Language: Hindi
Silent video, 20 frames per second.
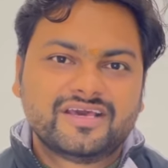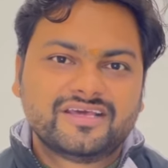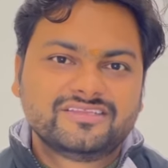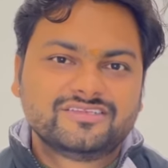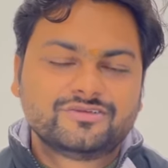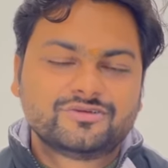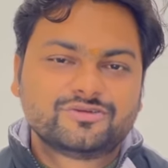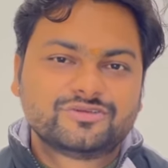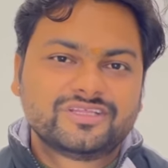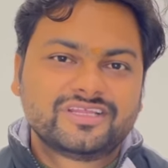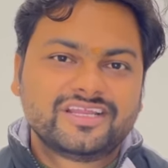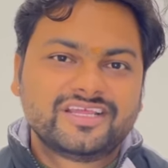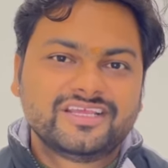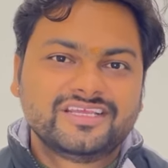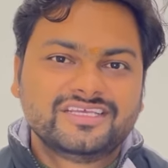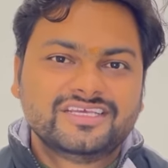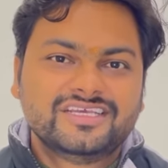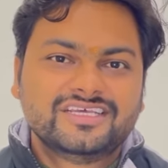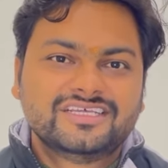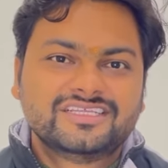हाजिर होते रहे
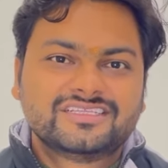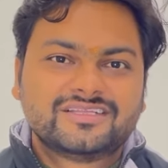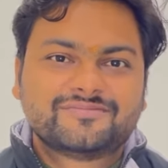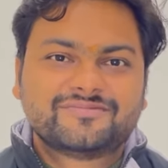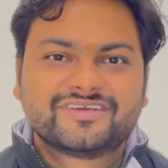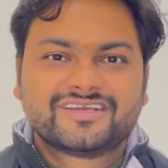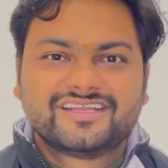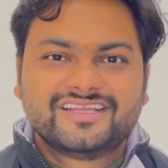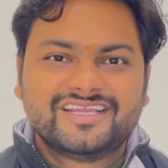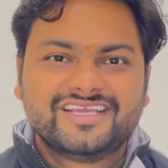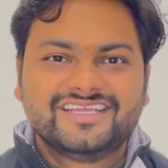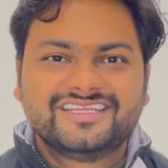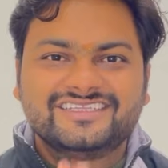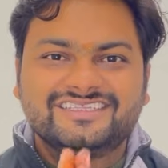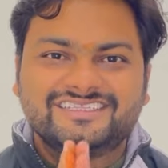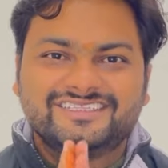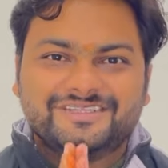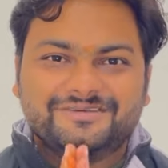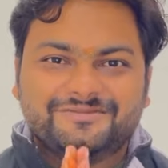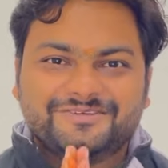तब तक लिए
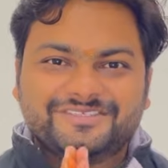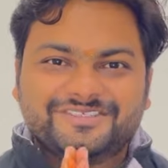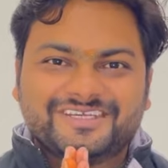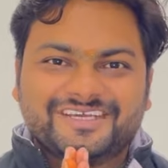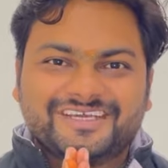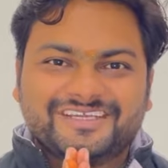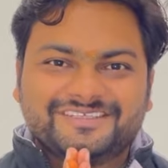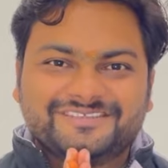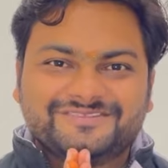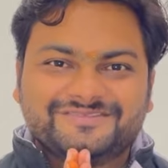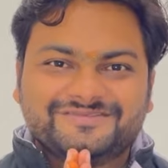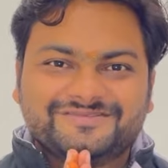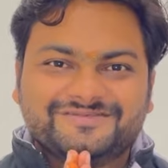नमस्कार